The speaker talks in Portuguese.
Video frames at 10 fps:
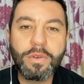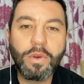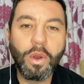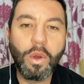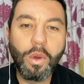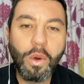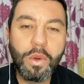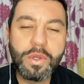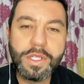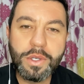
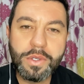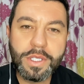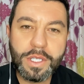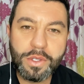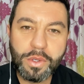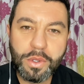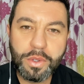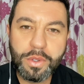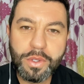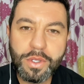colocou os seus
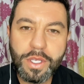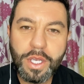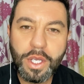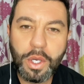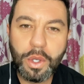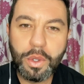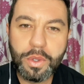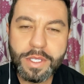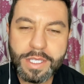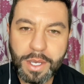tesouros
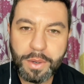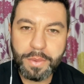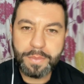no céu.